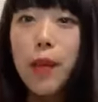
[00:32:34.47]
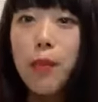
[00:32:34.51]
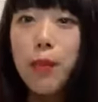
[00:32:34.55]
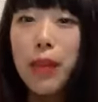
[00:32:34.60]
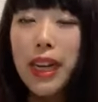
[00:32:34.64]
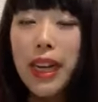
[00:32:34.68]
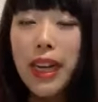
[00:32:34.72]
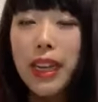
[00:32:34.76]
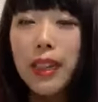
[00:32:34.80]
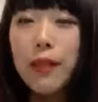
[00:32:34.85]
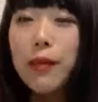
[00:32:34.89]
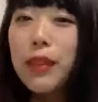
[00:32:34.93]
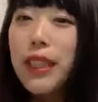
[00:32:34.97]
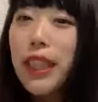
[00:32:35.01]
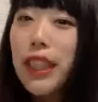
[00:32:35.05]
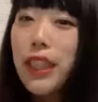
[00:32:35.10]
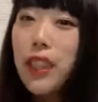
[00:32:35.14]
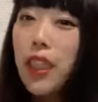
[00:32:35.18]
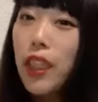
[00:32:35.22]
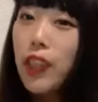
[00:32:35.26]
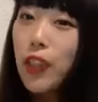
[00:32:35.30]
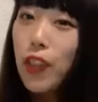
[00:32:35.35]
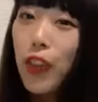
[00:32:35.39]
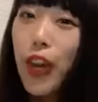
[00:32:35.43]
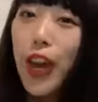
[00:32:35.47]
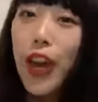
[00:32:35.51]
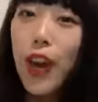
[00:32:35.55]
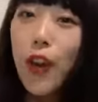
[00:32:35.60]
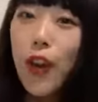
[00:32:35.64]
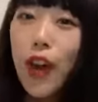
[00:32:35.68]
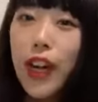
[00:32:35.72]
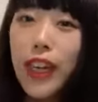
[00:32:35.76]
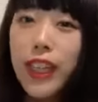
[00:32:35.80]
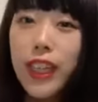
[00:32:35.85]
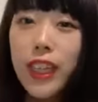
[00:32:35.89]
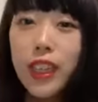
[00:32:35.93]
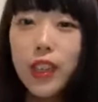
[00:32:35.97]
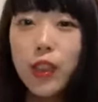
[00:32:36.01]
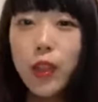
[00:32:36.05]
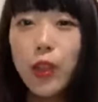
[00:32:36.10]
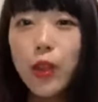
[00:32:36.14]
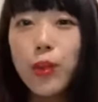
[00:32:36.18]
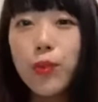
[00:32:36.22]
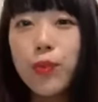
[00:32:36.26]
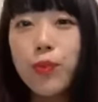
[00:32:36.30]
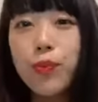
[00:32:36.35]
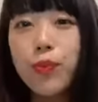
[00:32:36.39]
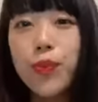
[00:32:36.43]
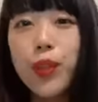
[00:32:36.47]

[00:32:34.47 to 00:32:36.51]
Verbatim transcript: まあ皆さんの案をありがとうこ